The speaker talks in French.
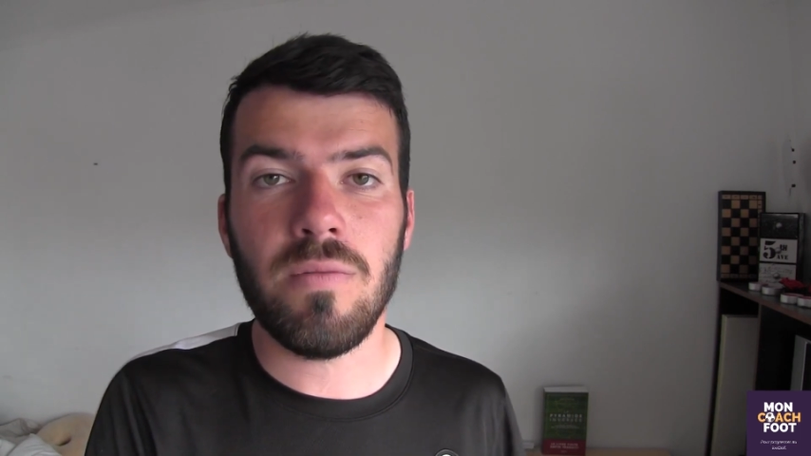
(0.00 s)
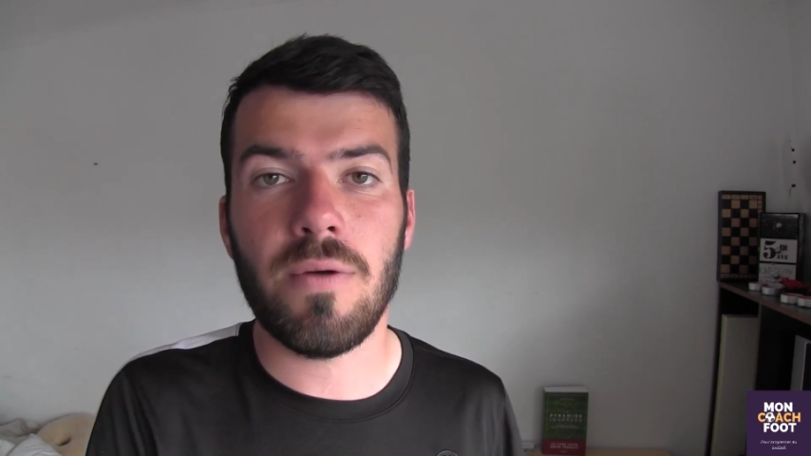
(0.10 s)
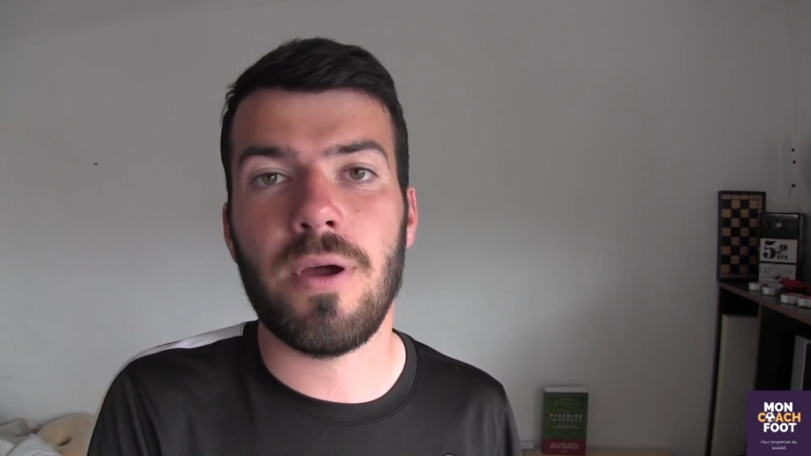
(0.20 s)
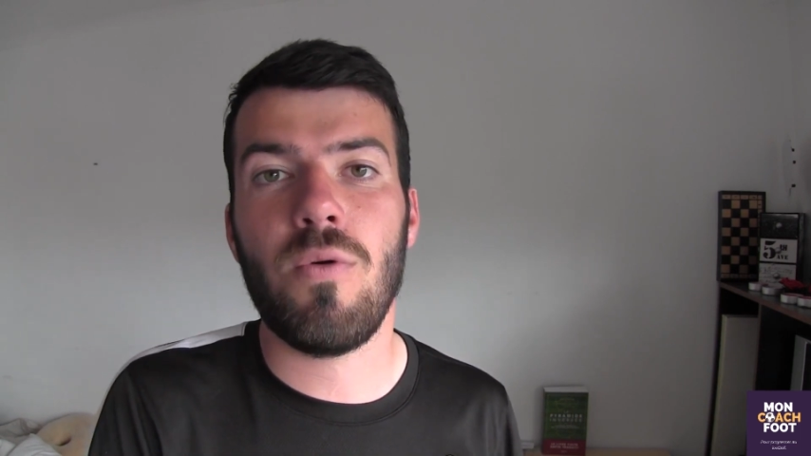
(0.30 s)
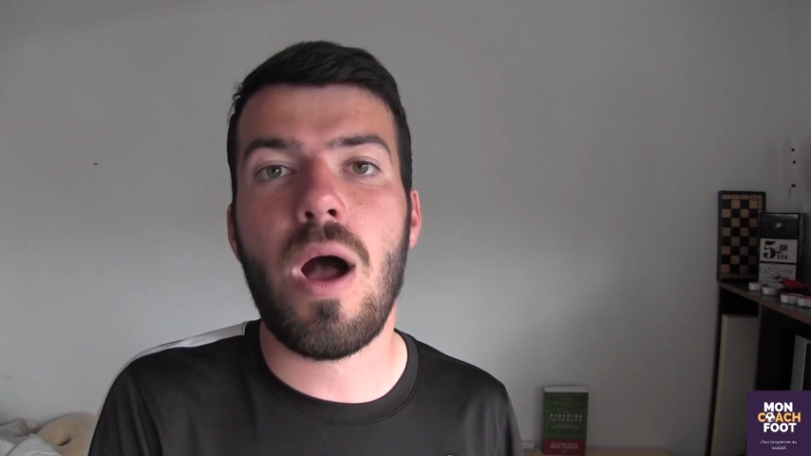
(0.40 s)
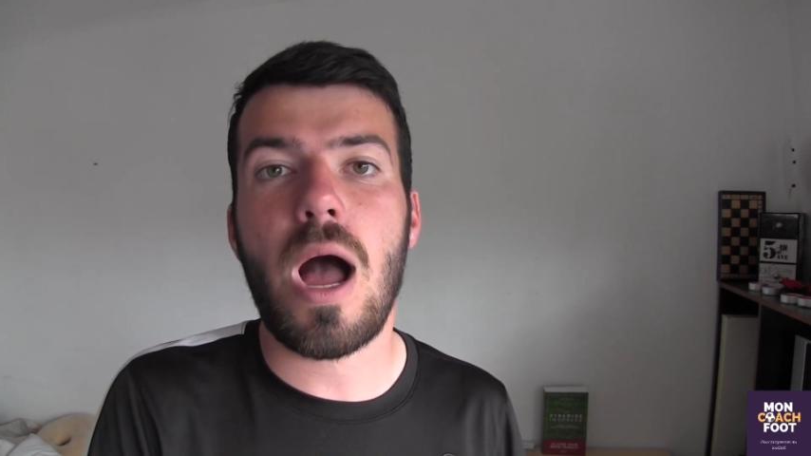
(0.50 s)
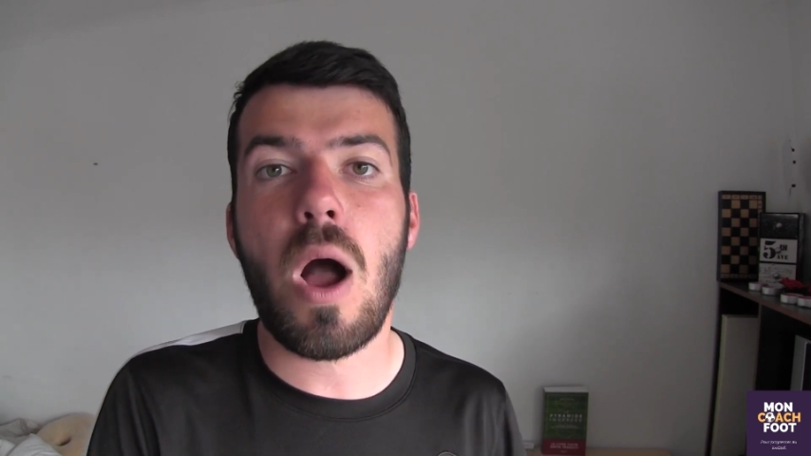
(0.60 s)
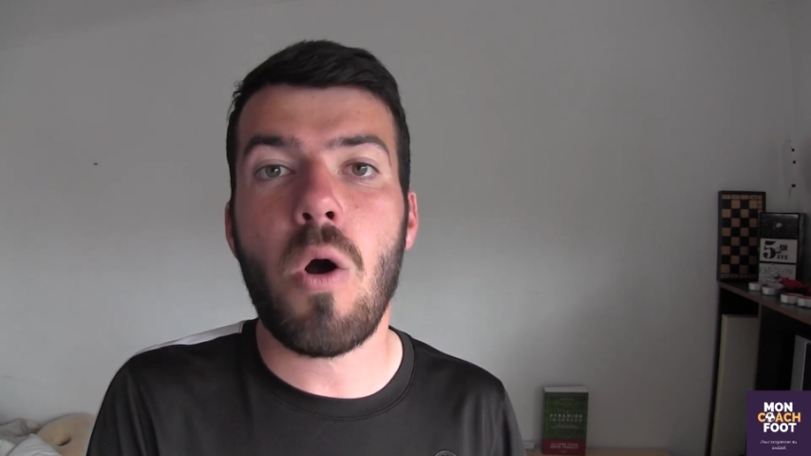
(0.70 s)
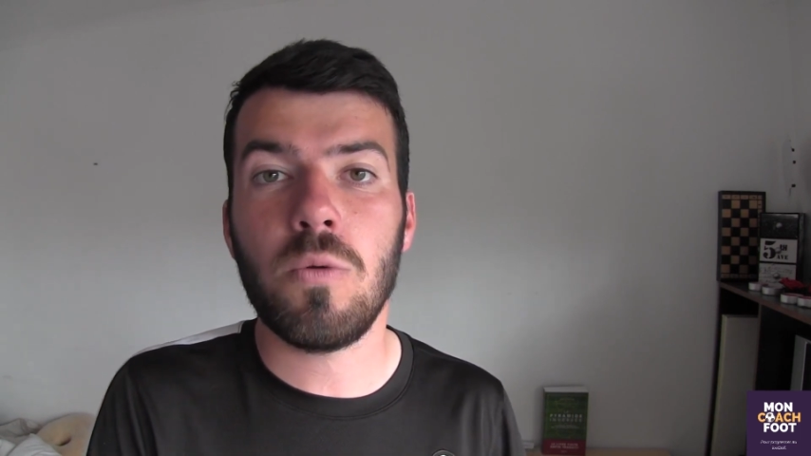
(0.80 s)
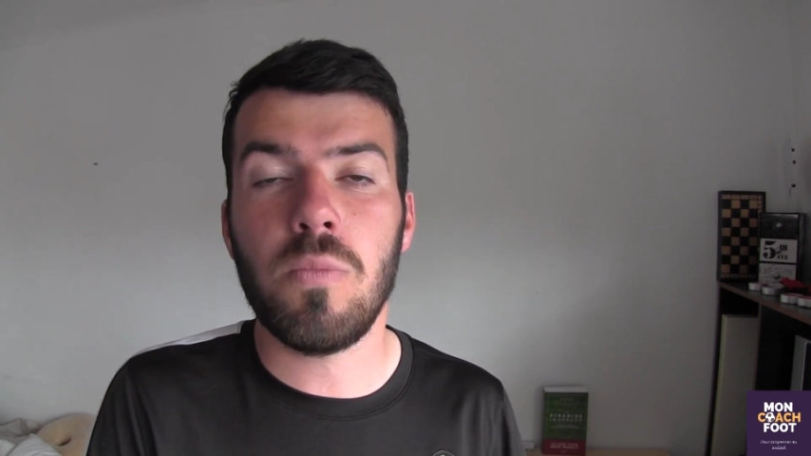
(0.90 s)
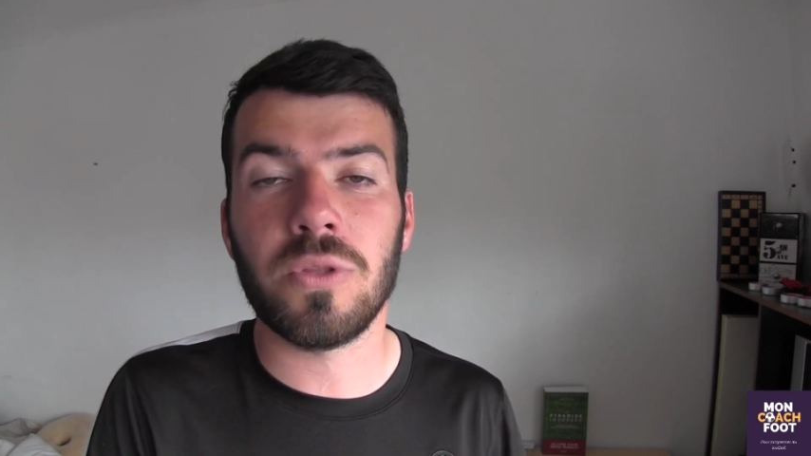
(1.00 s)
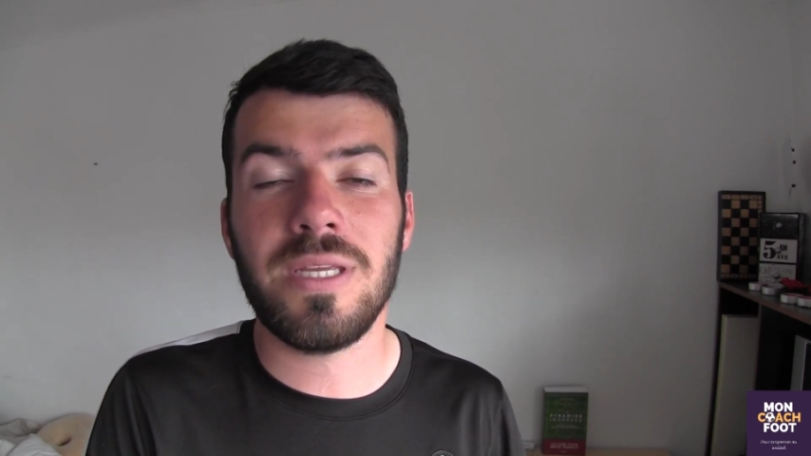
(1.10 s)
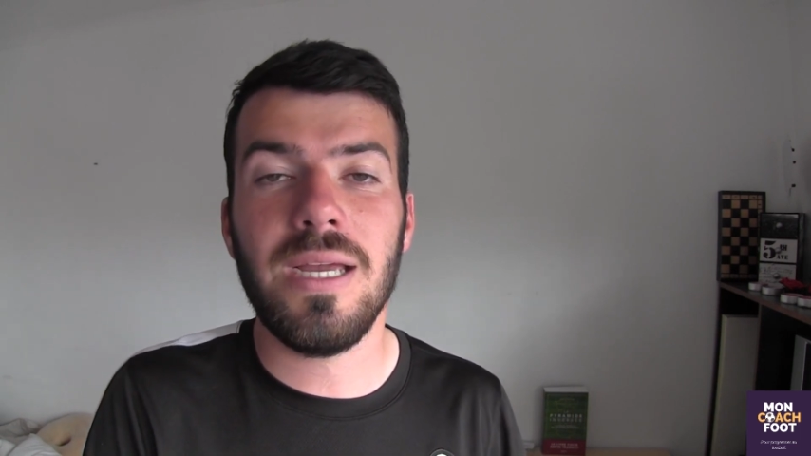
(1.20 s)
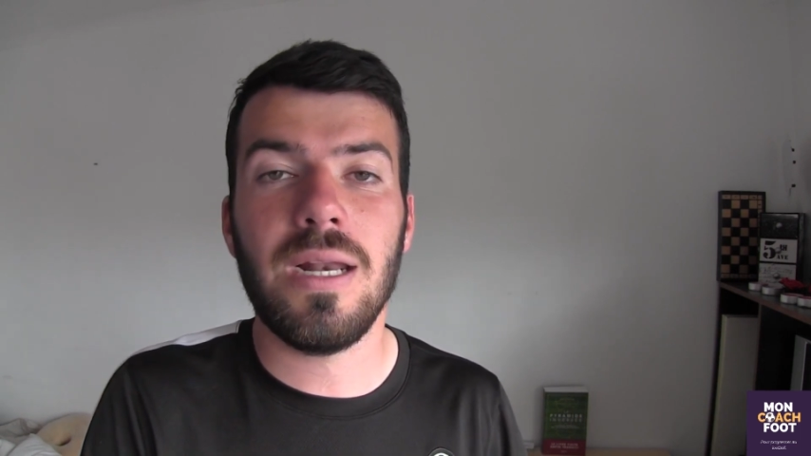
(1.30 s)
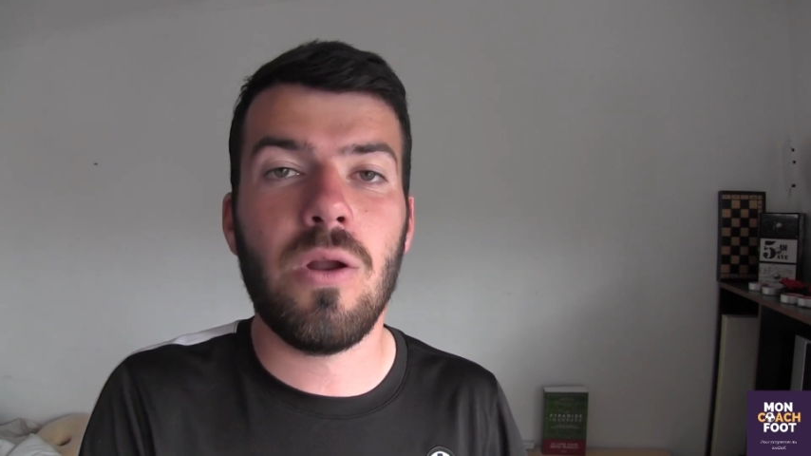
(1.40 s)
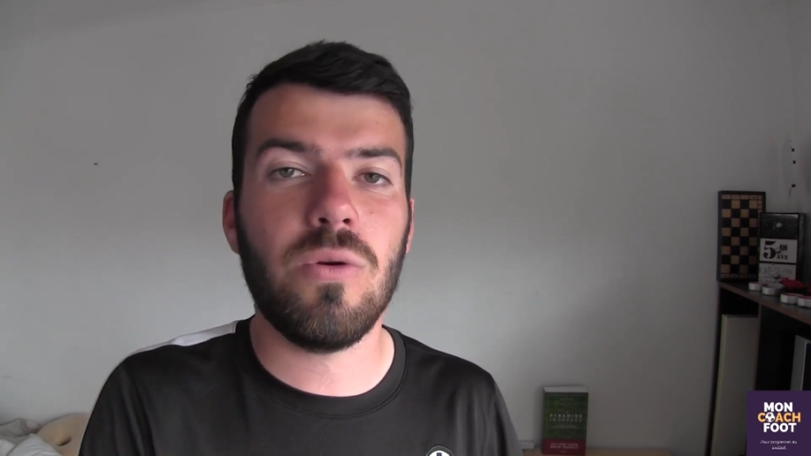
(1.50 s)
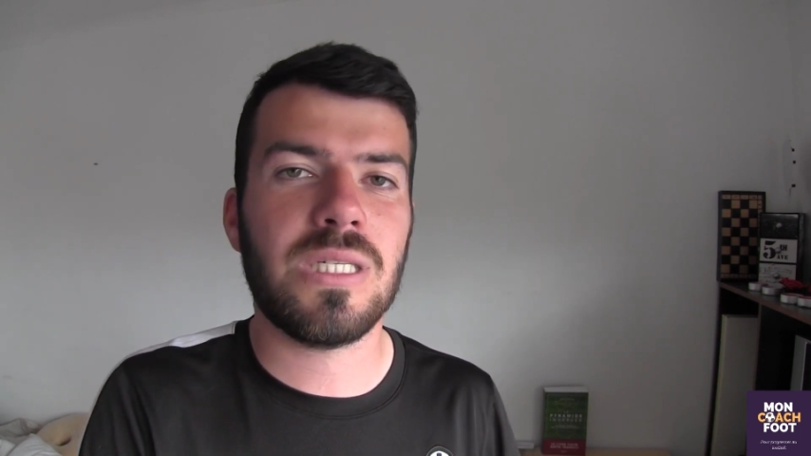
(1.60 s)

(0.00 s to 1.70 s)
il va falloir augmenter là